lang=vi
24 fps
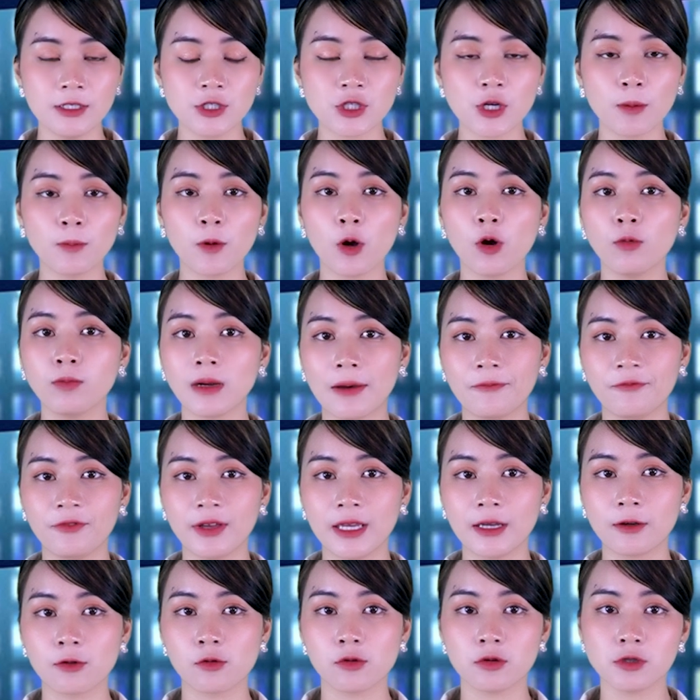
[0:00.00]
trong khung làm
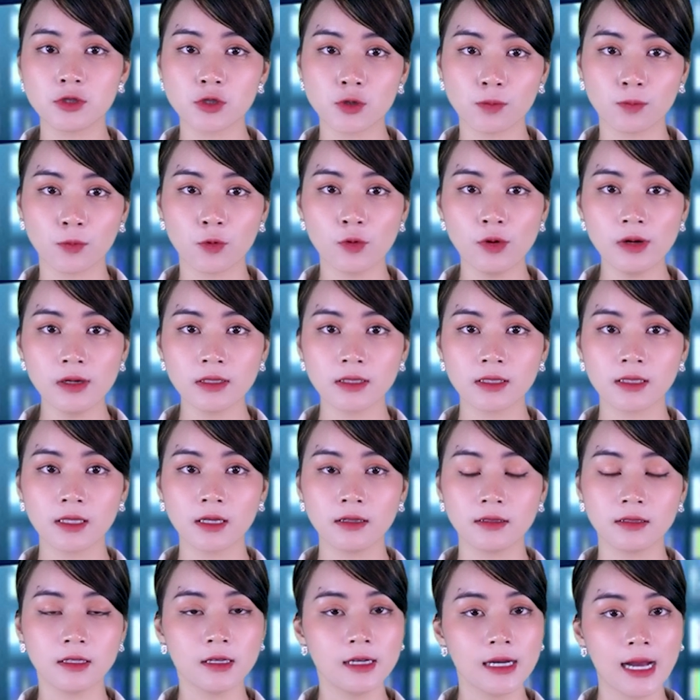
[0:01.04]
việc của Trung Quốc
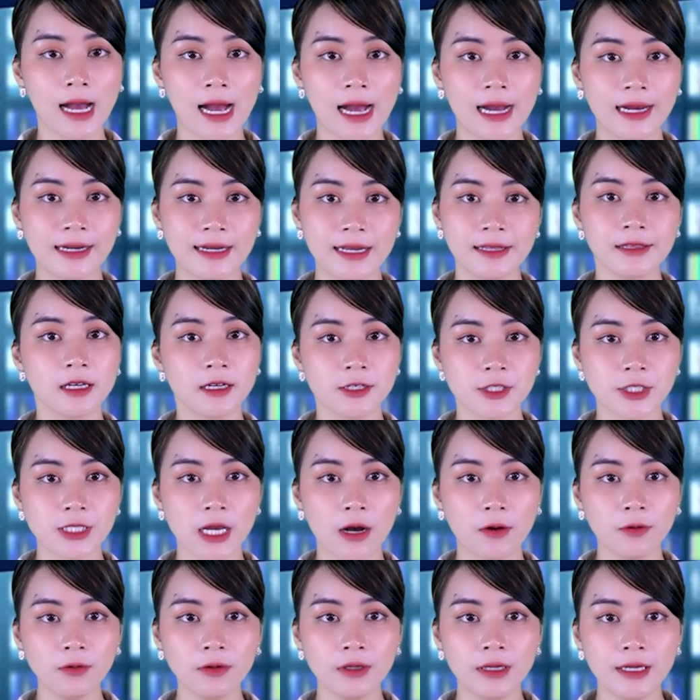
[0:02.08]
từ thứ Hai đến thứ
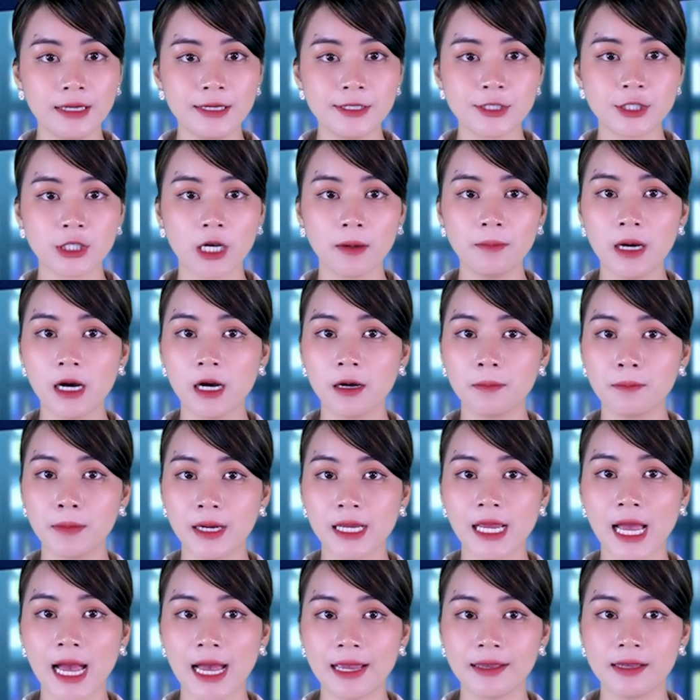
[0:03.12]
Sáu, sớm hơn
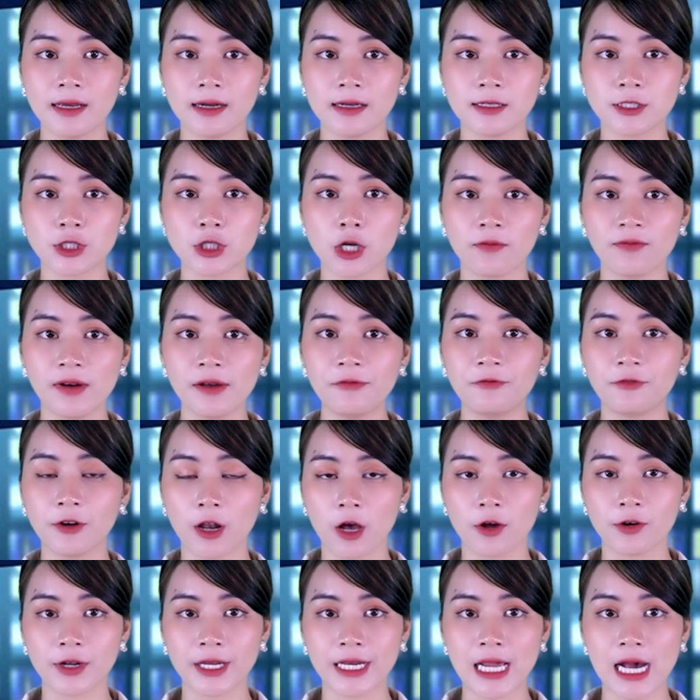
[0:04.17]
12 giờ so với
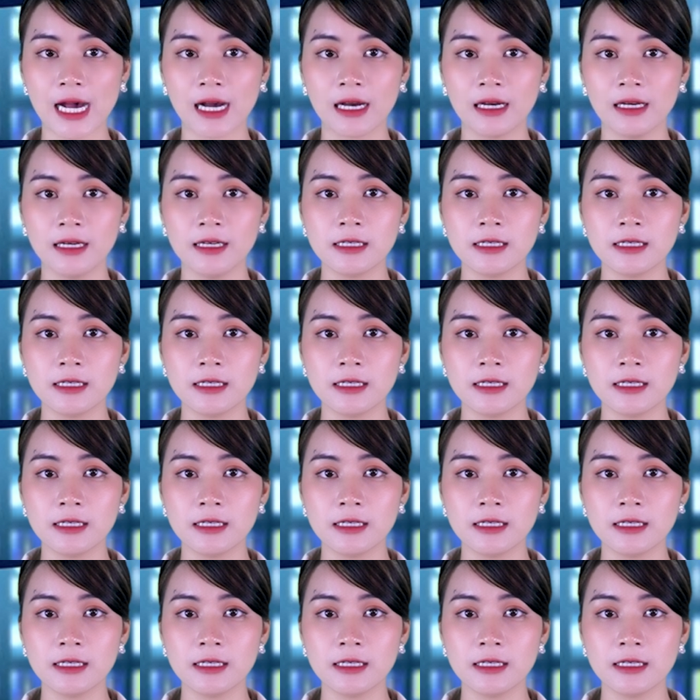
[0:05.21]
Florida,